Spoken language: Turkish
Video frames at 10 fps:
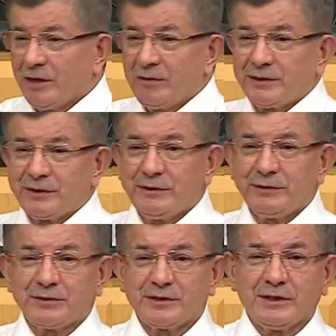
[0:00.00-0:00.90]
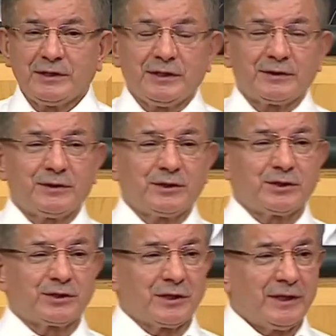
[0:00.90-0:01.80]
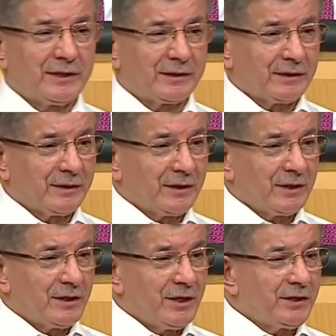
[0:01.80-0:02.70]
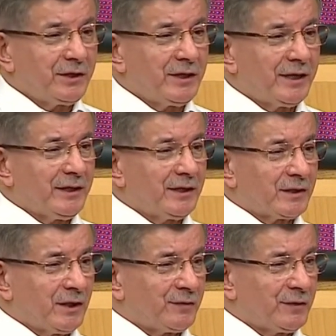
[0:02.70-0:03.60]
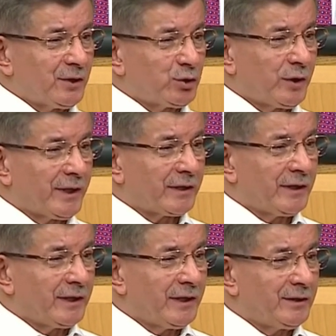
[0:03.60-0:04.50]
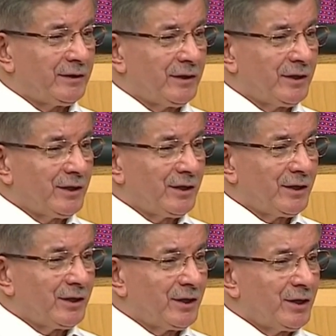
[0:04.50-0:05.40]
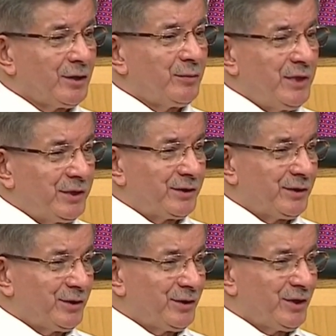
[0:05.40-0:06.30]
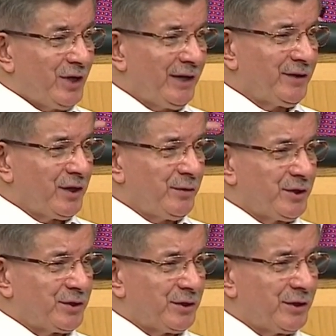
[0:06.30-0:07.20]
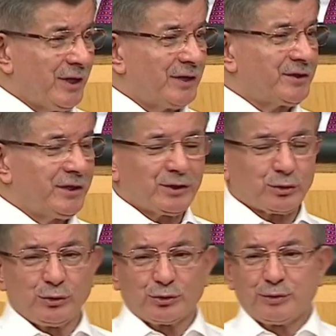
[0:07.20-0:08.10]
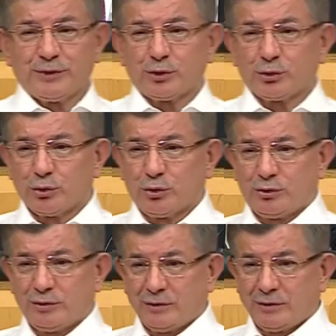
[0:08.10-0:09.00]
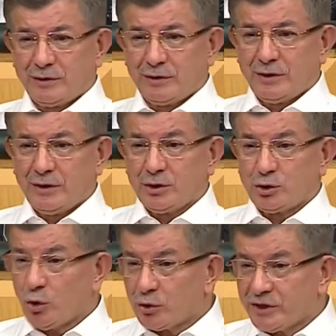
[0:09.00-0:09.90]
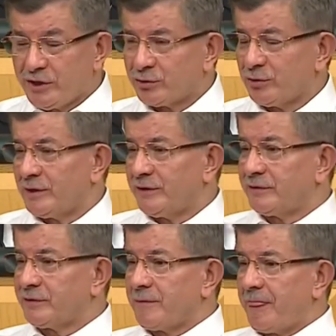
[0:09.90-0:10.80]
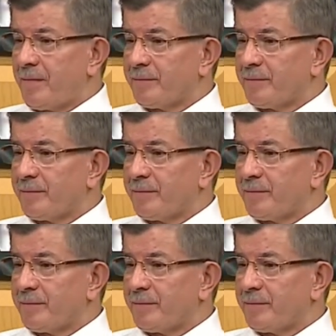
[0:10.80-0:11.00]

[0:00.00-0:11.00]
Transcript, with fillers: devletin zengin ettiği kişiler, iktidarın etrafında çöreklenen bir kan emici, hazine soyucu bir güruh çok şey söylendi.